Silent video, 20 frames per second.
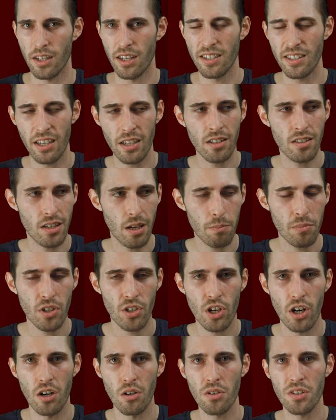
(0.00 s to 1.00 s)
Entgegen
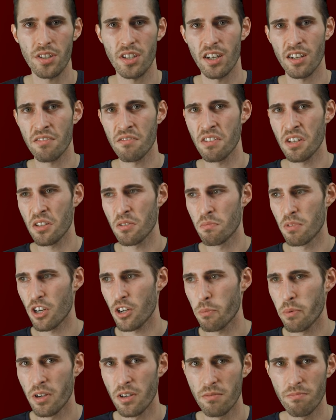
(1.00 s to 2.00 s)
skeptischer Aussagen wie zum
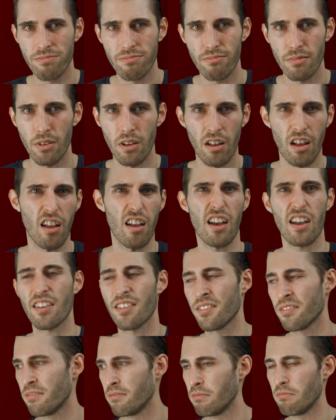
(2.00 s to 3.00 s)
Beispiel, ach,
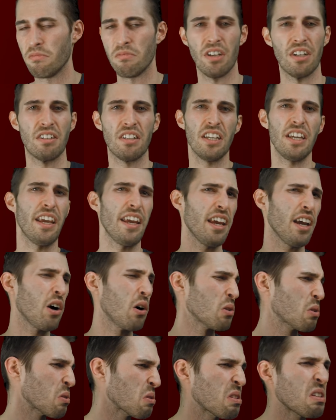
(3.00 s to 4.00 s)
die
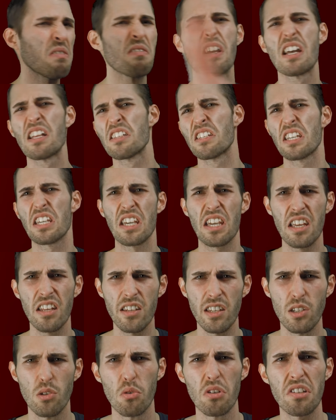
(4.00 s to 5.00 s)
E-Autos, die werden sich
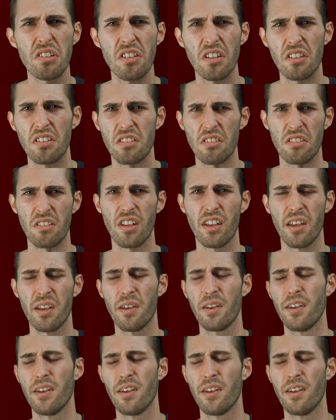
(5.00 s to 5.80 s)
eh nie durchsetzen.